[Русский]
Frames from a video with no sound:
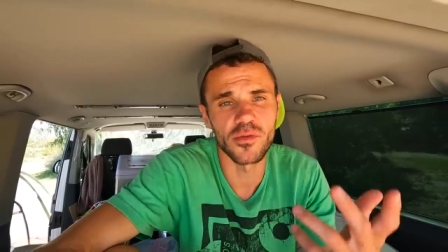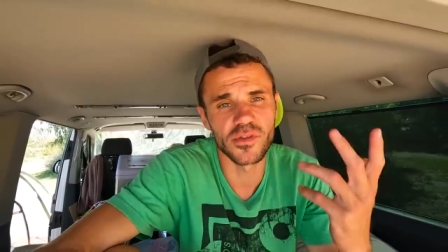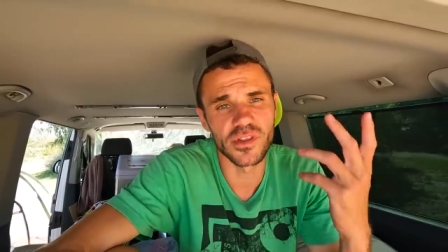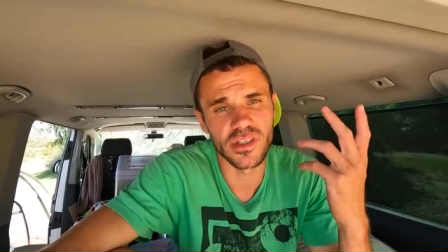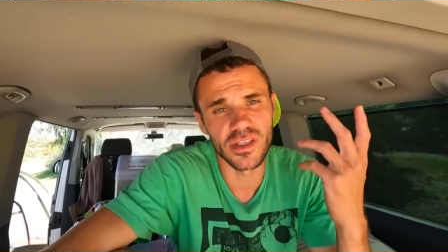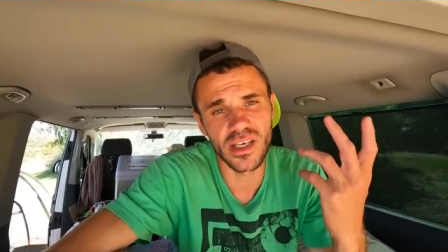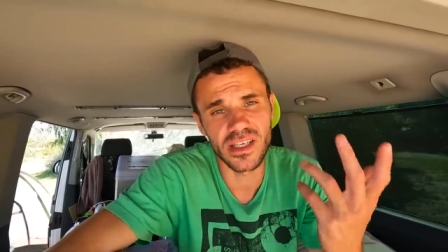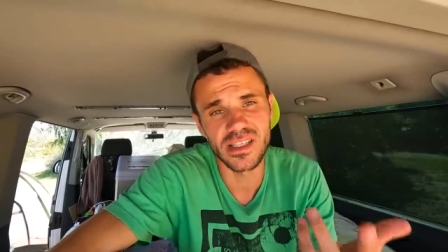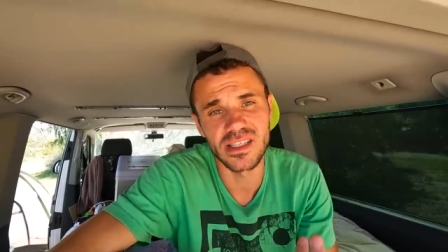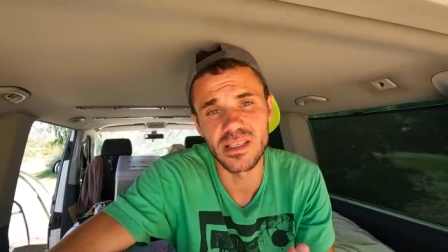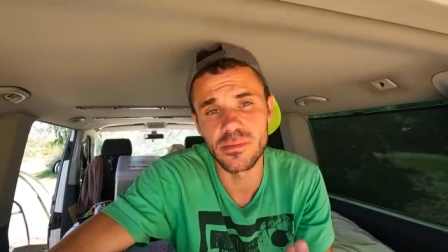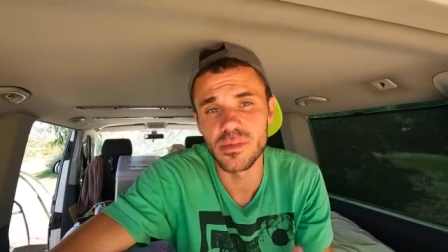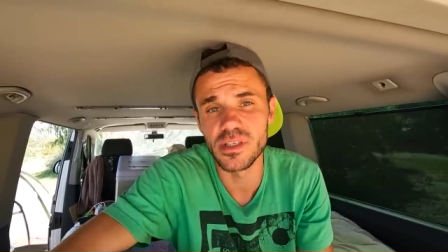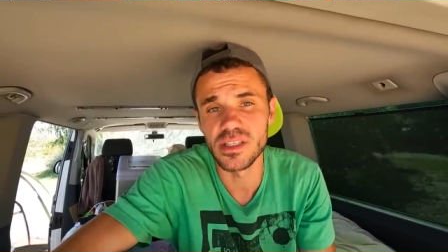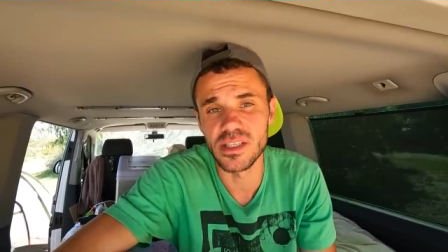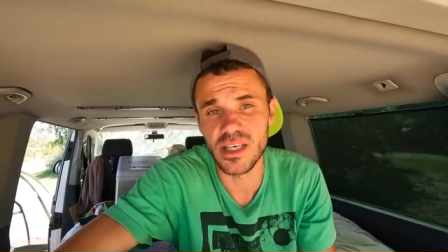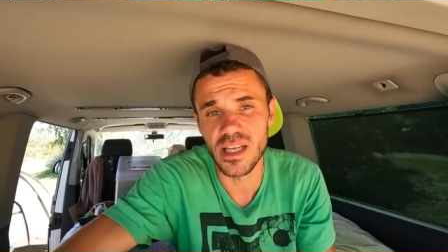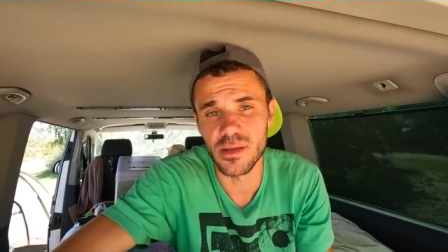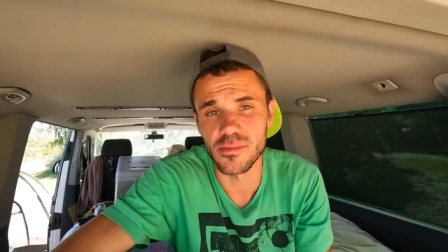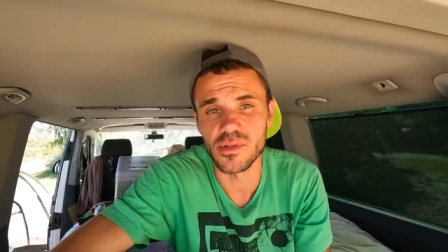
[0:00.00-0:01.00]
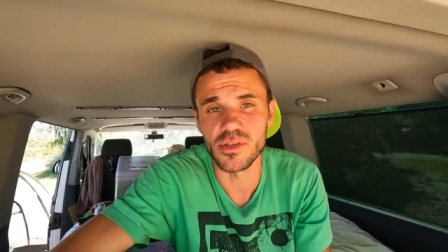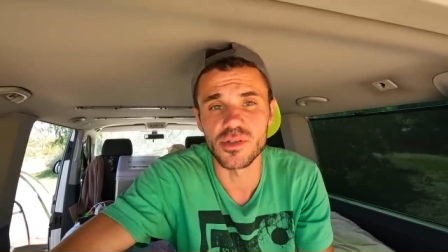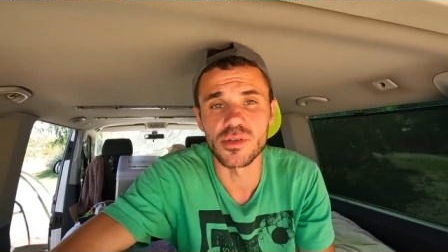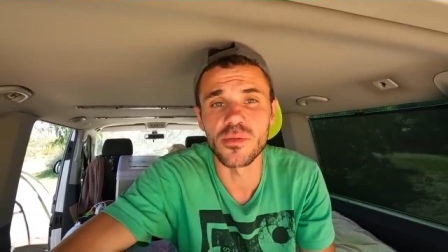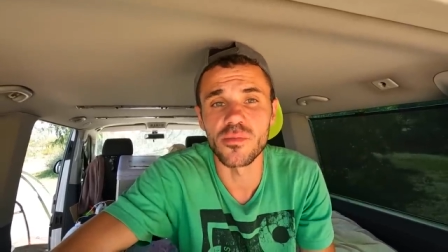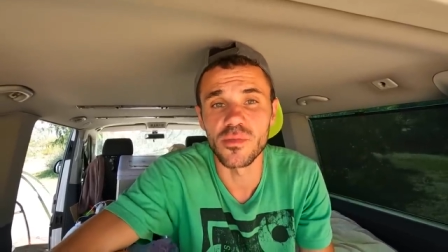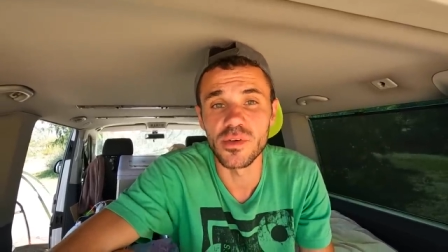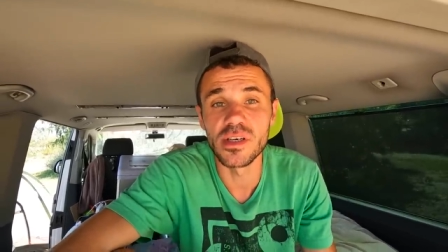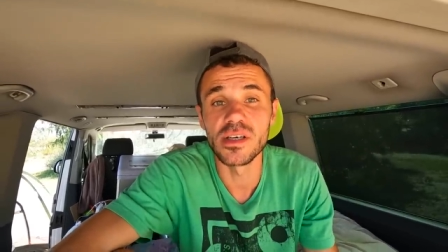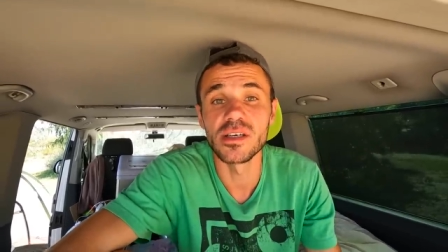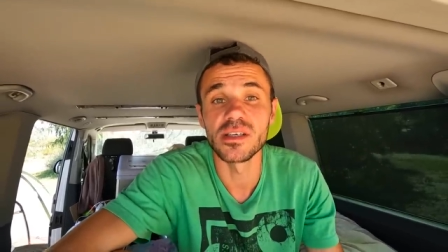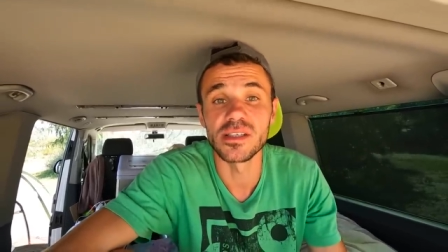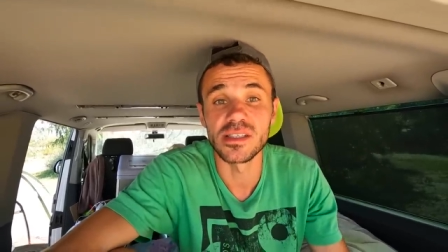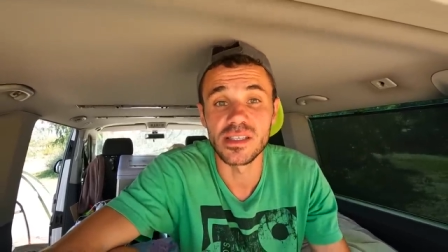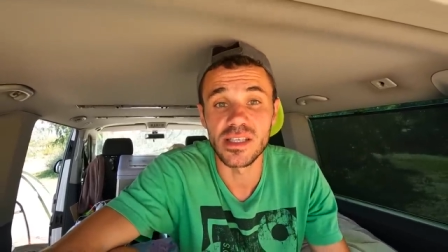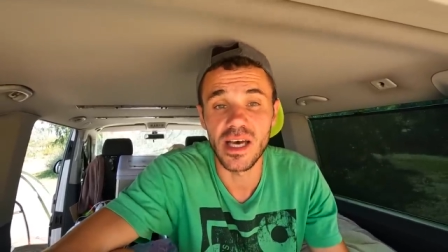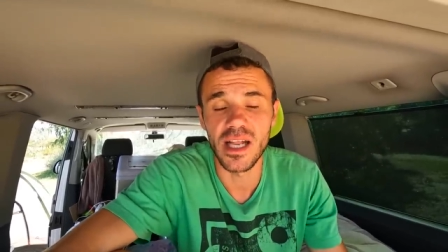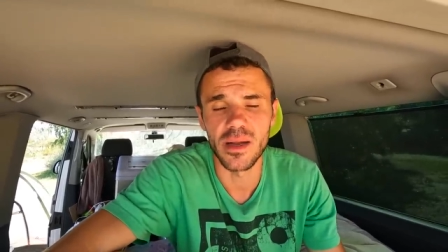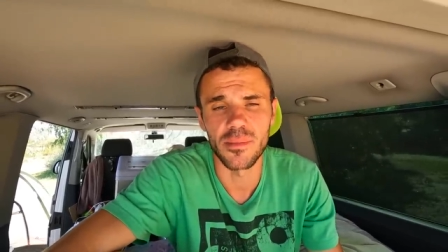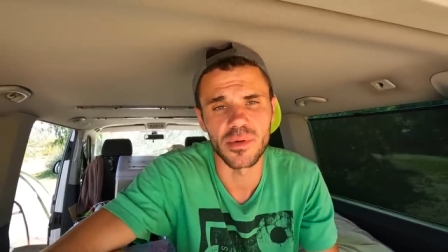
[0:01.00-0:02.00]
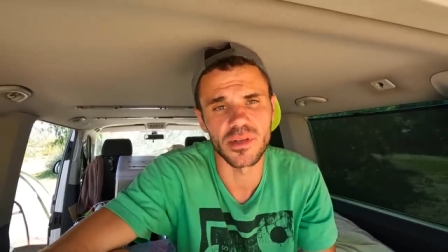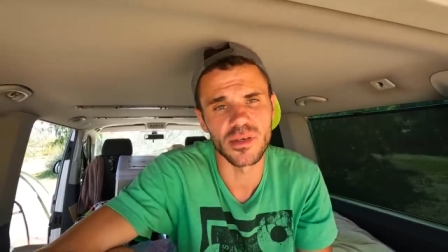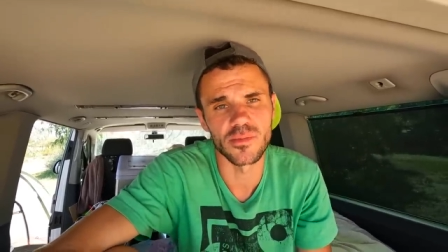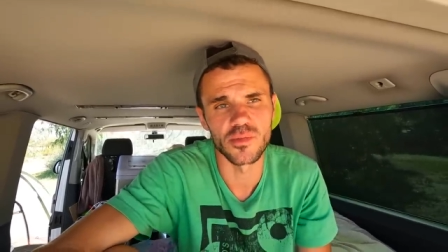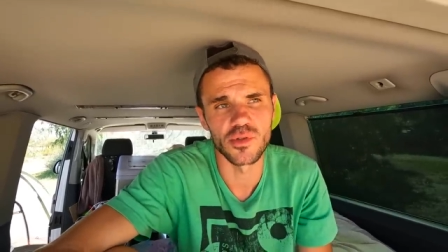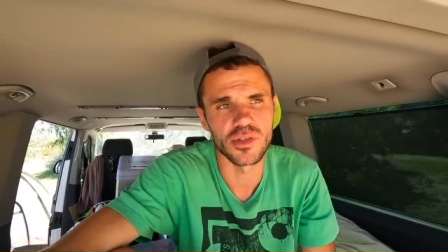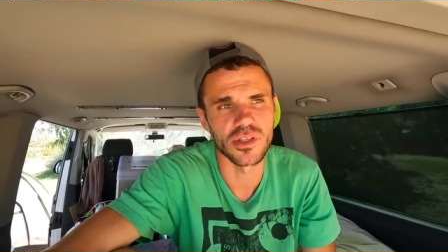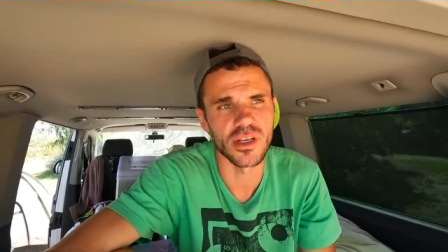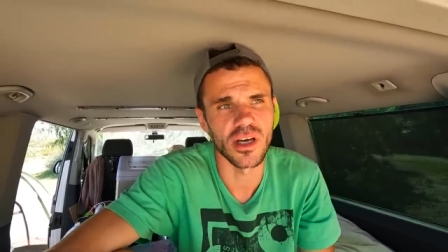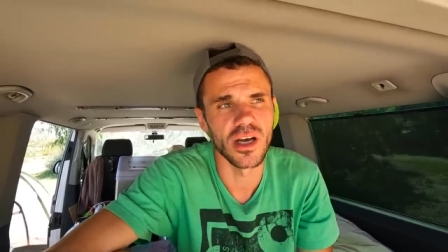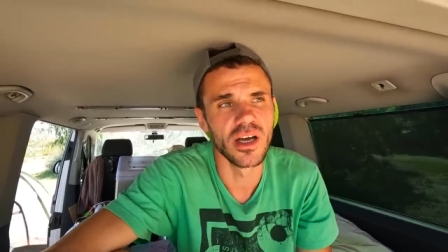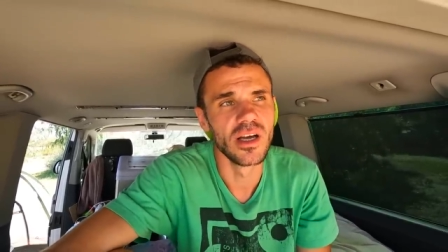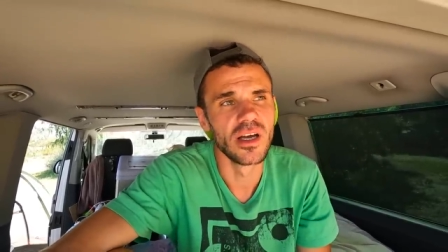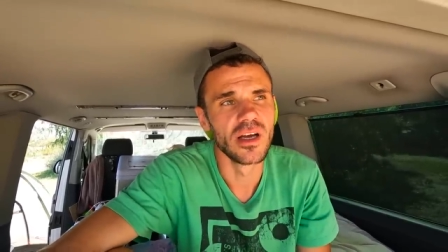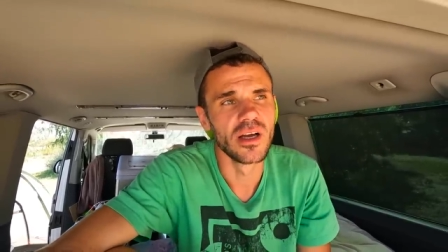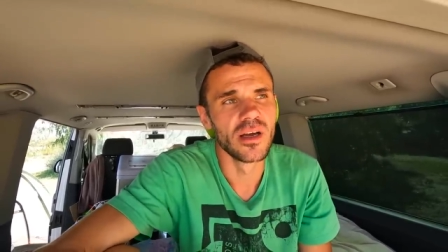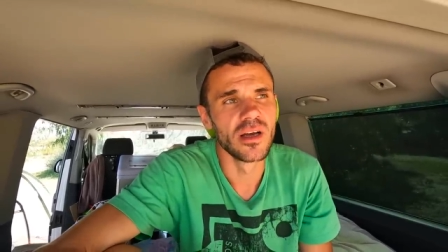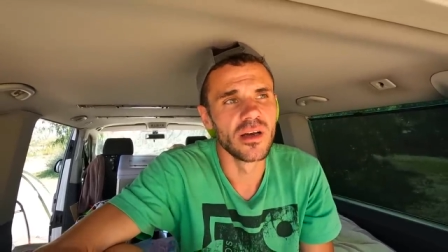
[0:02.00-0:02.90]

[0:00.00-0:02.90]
но всегда с ними делимся, чтобы вы знали, потому что